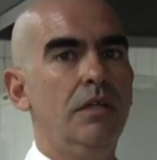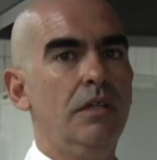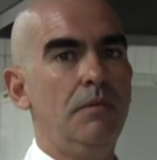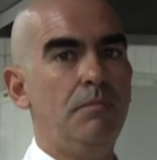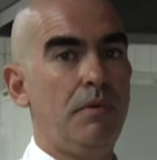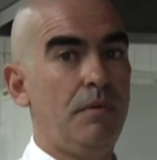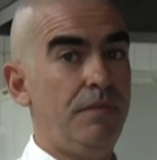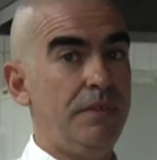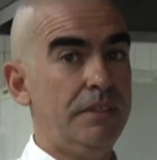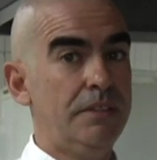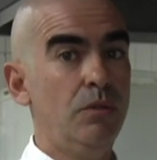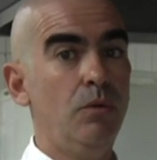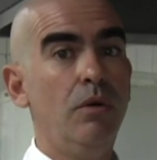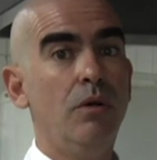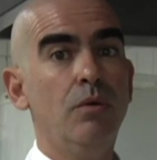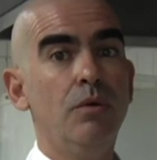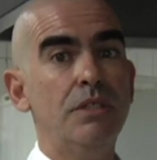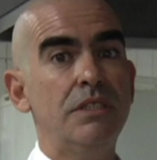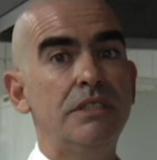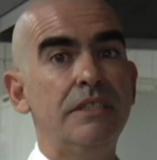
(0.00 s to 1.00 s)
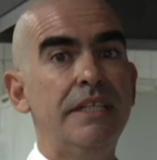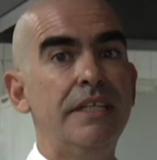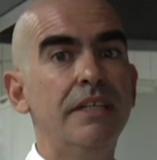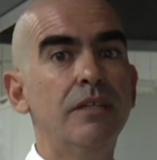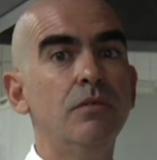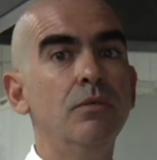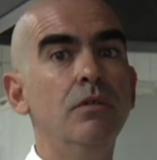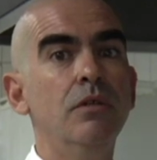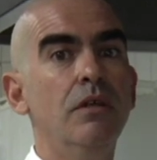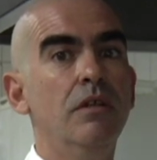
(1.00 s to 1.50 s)
E para fazer o arroz
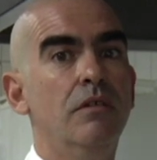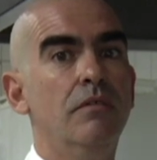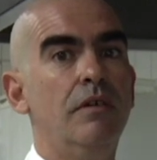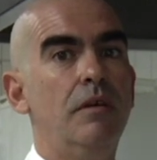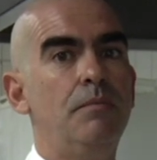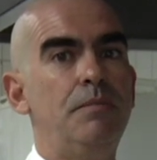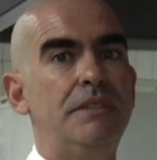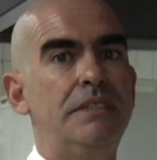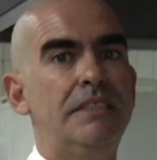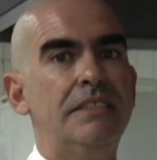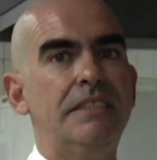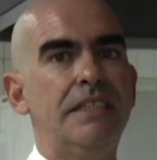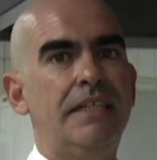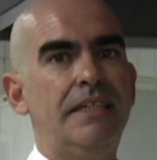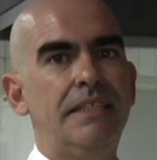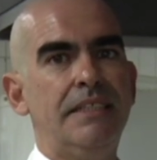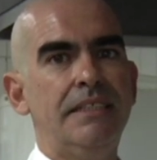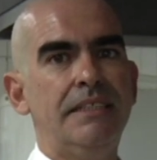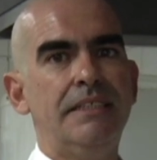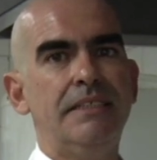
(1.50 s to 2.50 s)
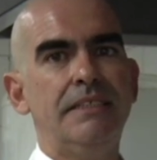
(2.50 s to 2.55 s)
negro vai precisar